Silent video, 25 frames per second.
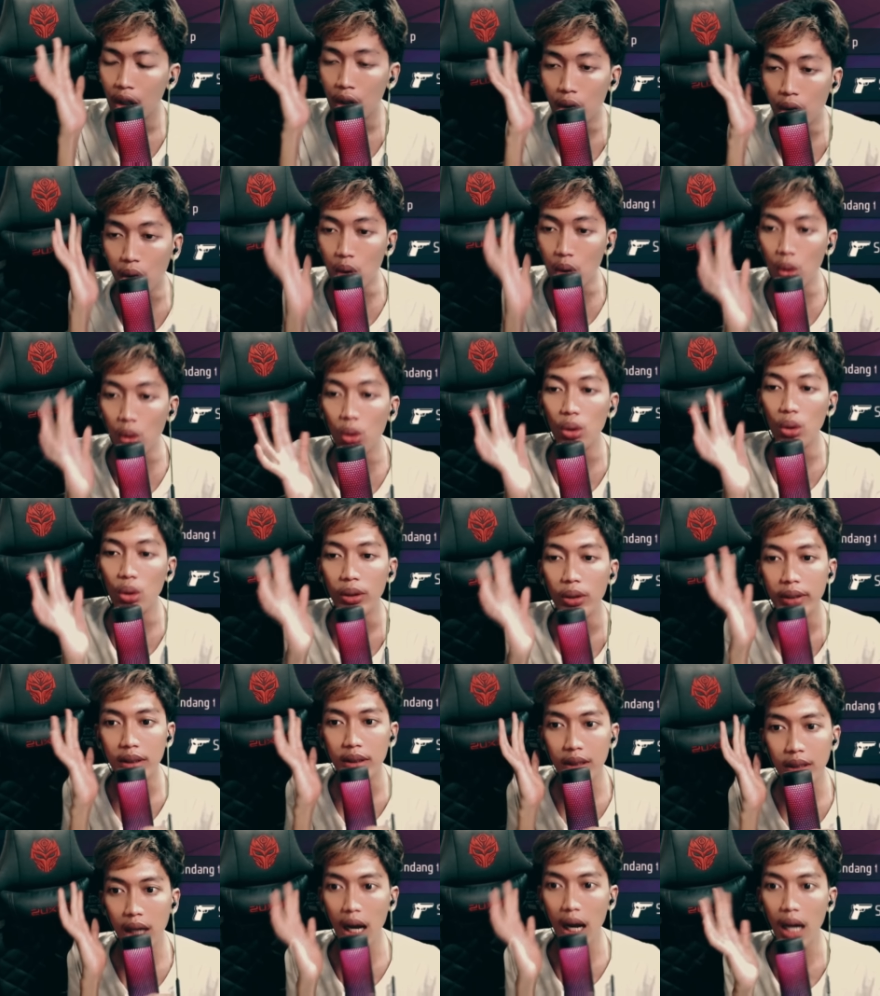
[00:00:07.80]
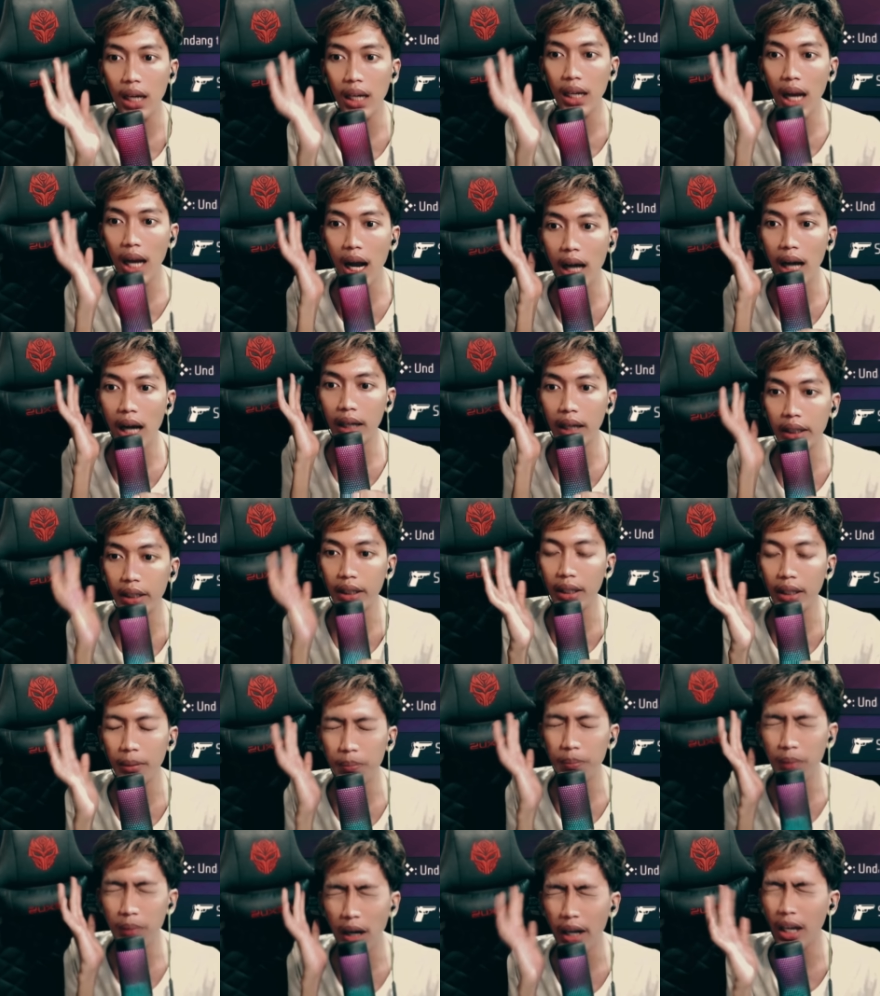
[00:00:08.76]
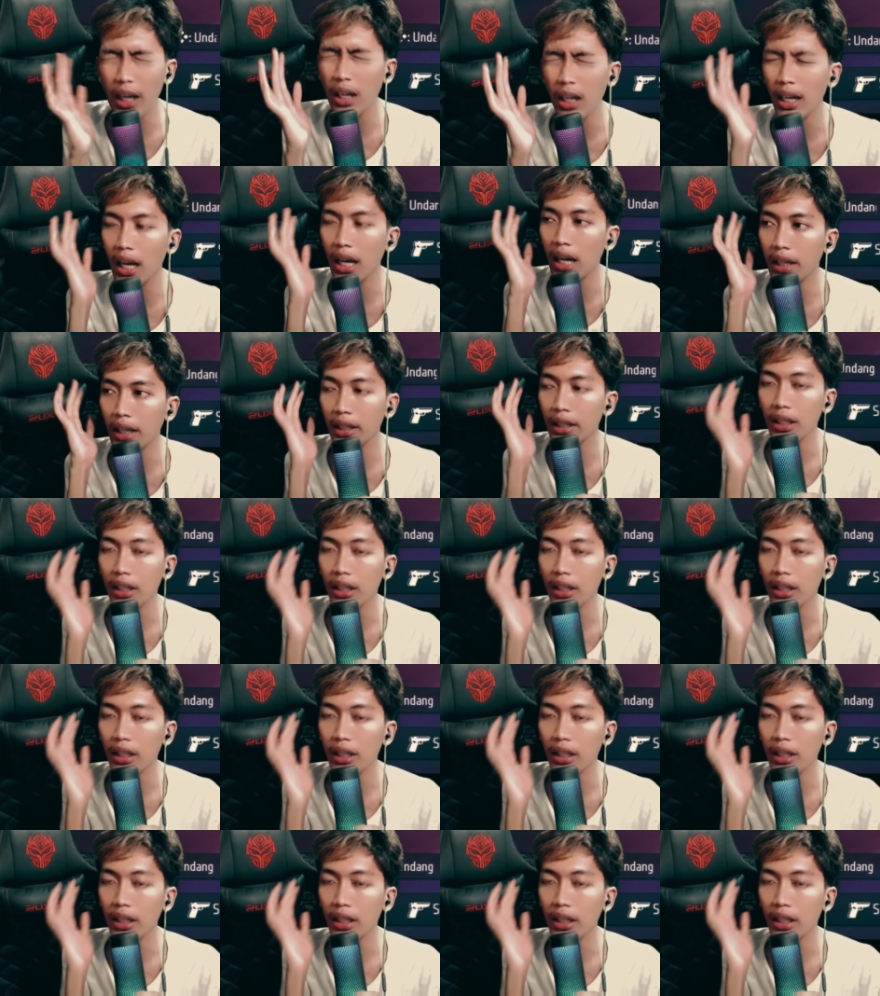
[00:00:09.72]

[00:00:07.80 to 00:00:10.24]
Gu strak lagi bang Eh lagi